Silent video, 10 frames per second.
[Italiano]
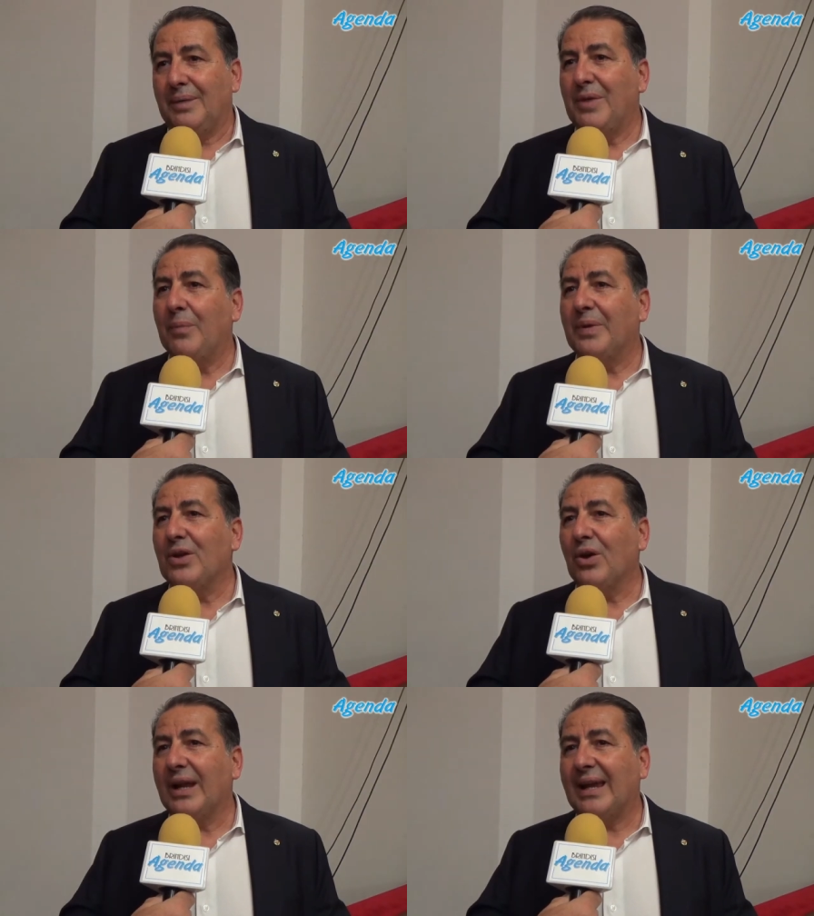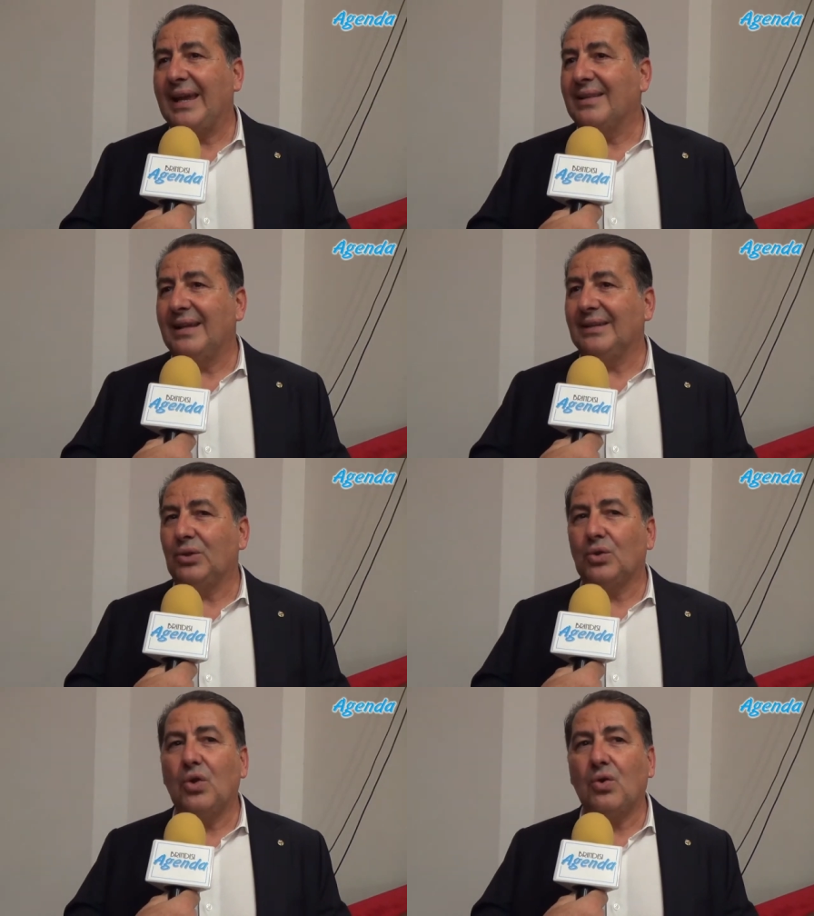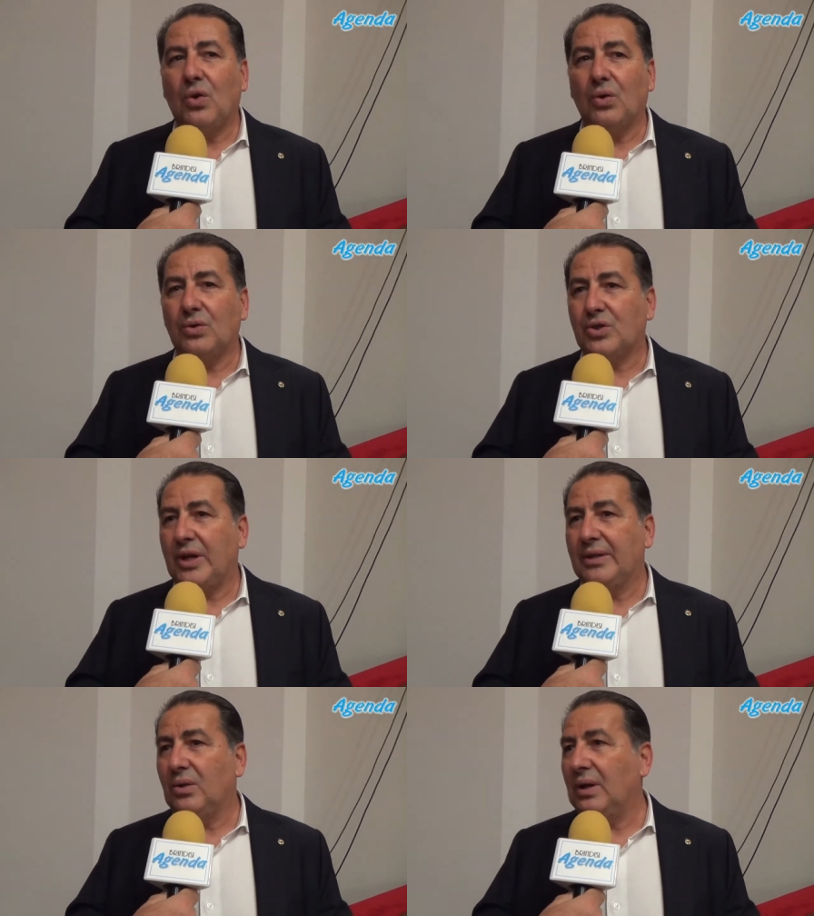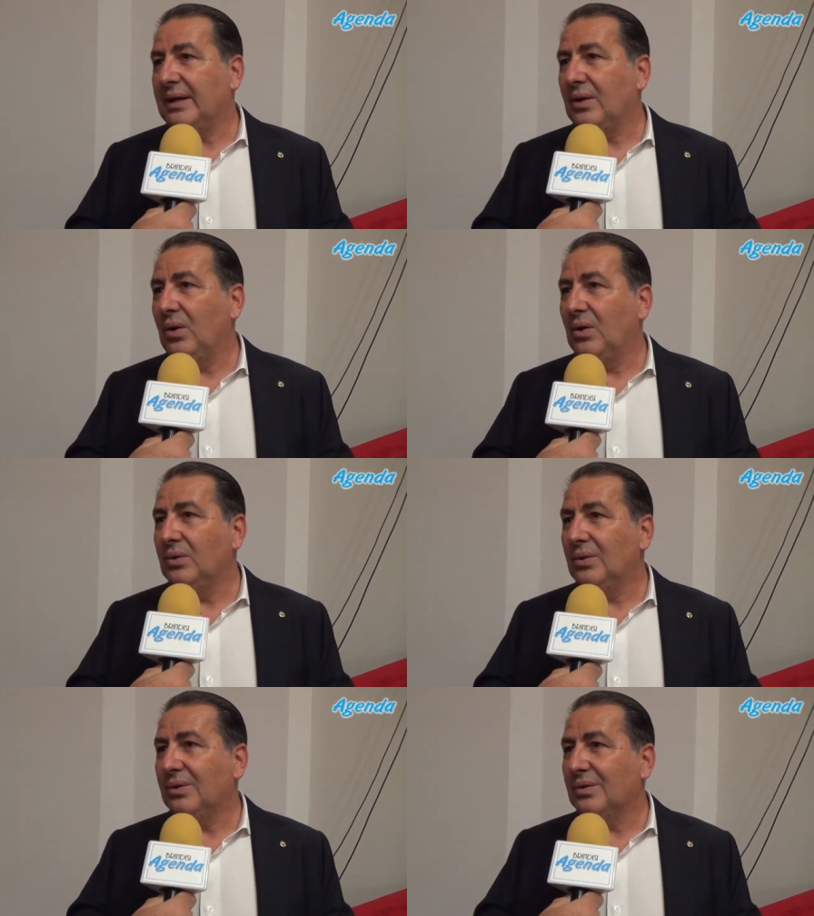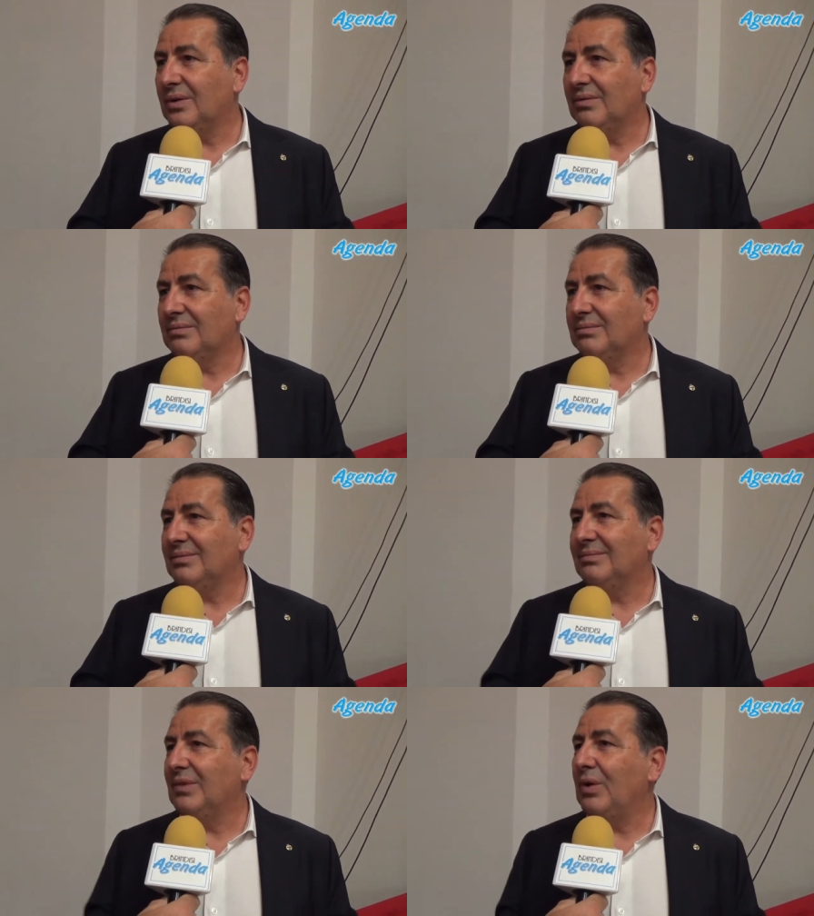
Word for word: mia opinione è che intanto non conoscendo la Egonu non,